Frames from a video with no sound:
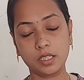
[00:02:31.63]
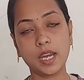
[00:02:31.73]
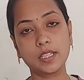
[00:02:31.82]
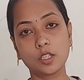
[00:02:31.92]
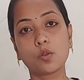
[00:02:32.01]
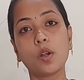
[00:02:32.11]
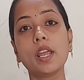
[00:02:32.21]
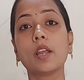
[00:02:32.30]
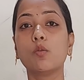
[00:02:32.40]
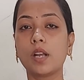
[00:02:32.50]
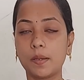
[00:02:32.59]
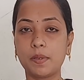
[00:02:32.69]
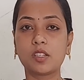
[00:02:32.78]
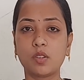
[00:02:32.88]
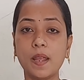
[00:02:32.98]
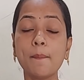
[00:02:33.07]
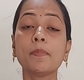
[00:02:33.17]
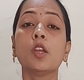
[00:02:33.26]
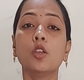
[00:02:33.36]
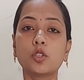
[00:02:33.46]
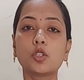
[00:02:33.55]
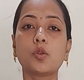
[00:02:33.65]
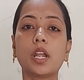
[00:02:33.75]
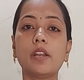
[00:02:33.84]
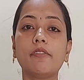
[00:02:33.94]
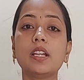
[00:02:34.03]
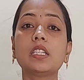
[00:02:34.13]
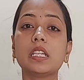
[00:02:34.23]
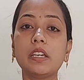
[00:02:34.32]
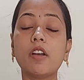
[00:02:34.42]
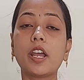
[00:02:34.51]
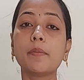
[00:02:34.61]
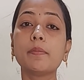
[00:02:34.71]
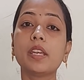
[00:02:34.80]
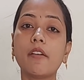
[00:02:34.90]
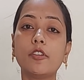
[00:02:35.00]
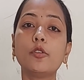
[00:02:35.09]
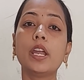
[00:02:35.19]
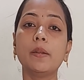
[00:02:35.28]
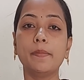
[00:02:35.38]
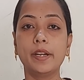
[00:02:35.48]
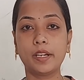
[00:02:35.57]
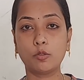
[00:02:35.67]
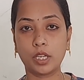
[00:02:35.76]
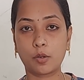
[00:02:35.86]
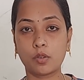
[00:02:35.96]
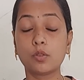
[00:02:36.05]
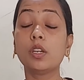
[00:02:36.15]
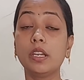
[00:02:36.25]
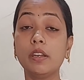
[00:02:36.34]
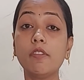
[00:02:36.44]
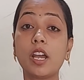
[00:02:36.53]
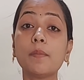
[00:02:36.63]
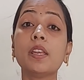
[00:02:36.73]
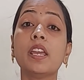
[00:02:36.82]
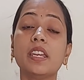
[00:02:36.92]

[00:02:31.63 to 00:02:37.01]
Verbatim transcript: ఛాన్సెస్ కూడా ఎక్కువ కనిపిస్తున్నాయి సో చూడాలి ఫ్రెండ్స్ ఈ వారం ఎవరు ఎలిమినేట్ అవుతారో సో ఈ వారం